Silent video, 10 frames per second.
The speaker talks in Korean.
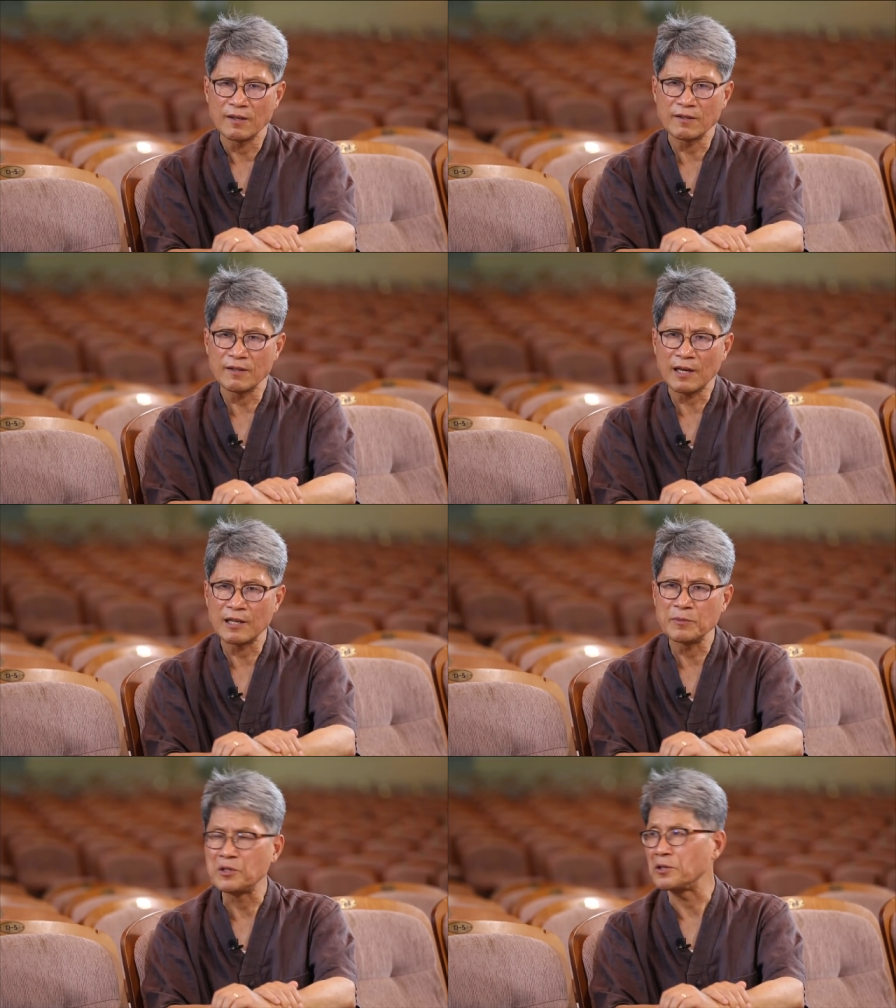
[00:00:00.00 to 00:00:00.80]
그랬더니
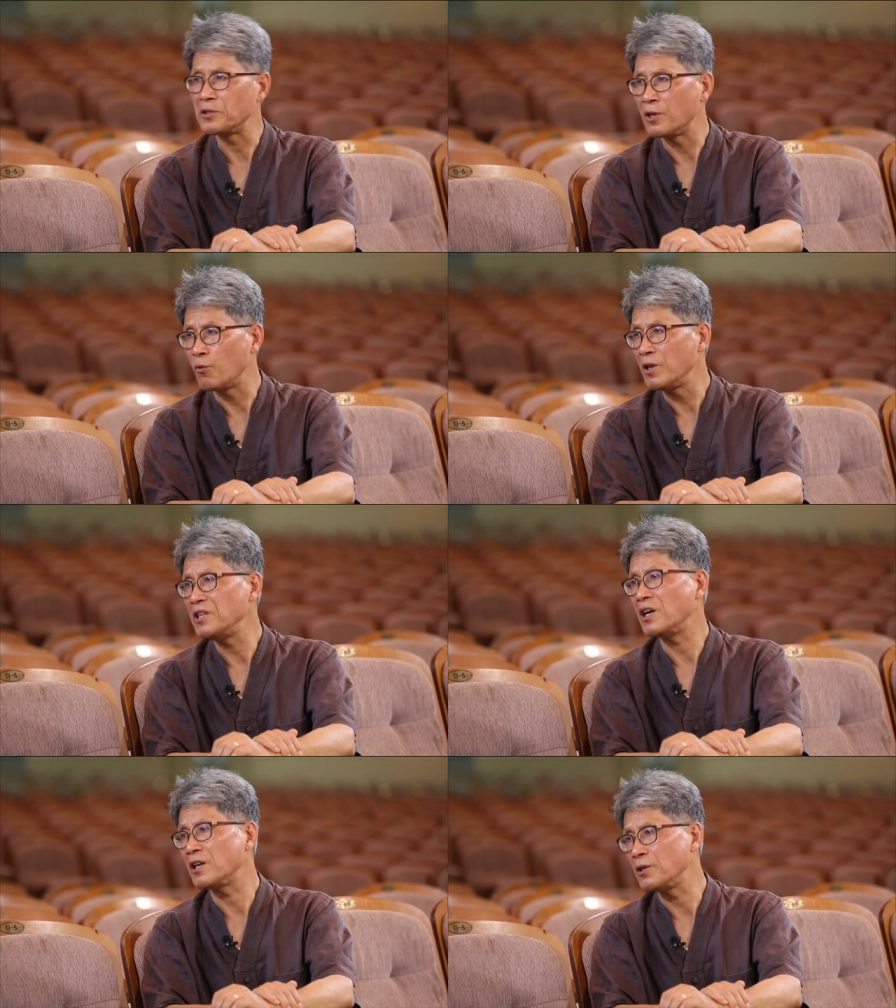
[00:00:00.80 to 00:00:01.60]
하나님 그러시더래요. 왜
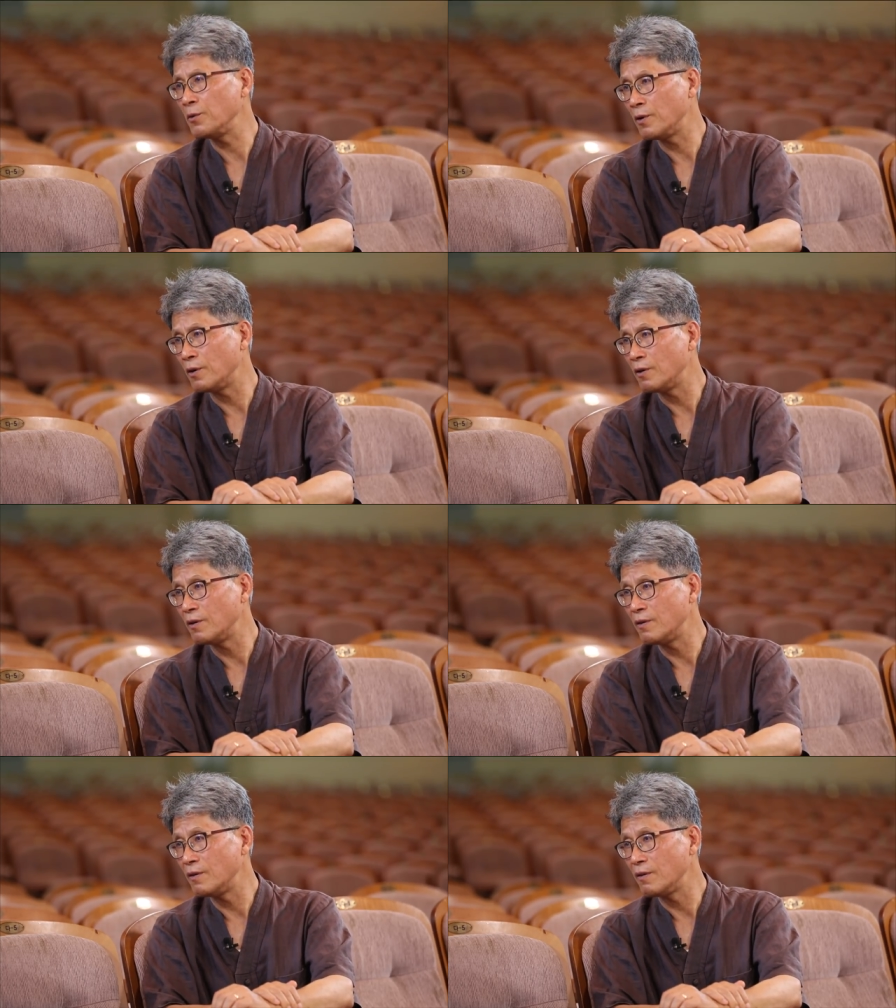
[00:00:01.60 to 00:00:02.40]
네가 키워?
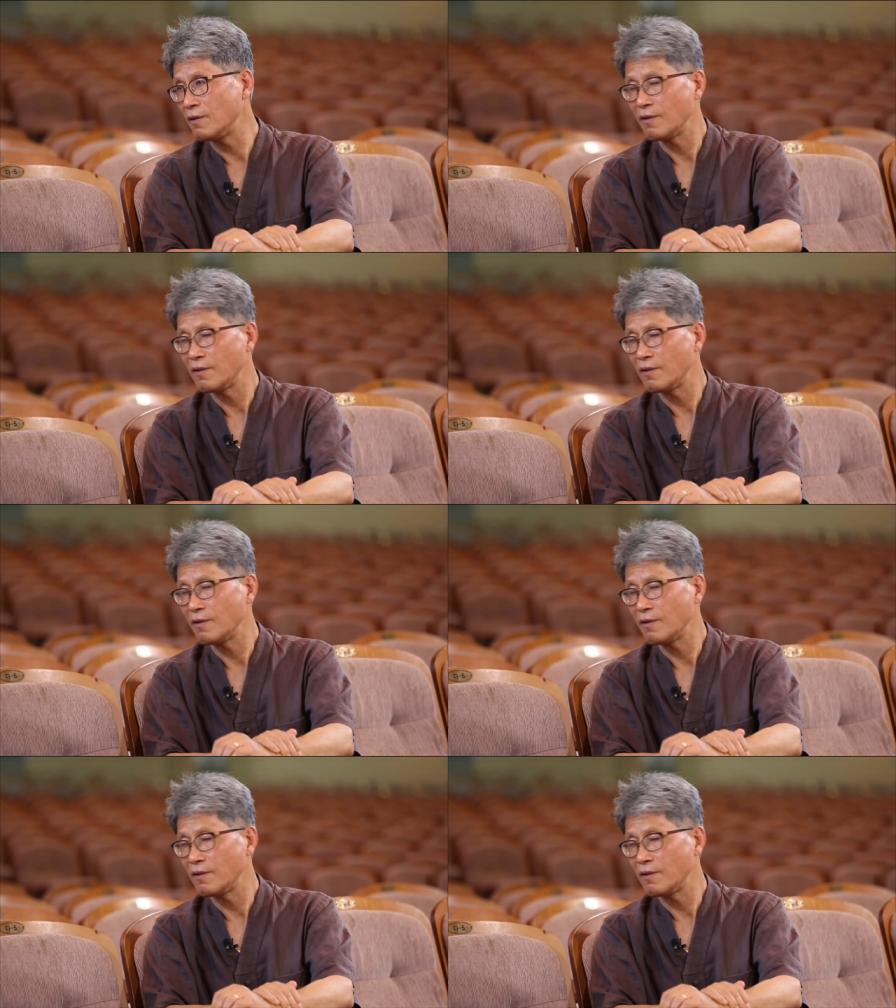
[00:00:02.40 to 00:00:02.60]
음.